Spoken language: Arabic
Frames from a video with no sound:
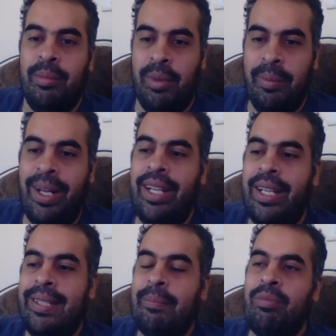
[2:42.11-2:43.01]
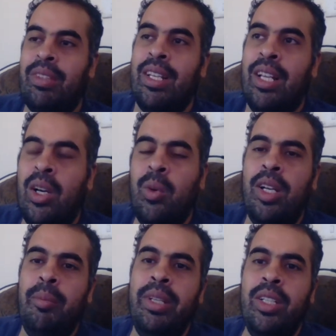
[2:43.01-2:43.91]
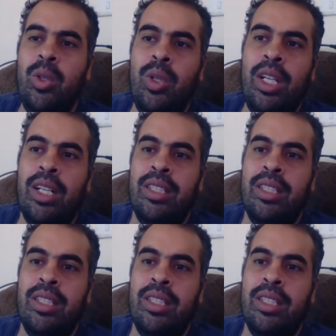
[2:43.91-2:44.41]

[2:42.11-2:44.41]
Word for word: بمعنى ايه هو لما يجي يقول لك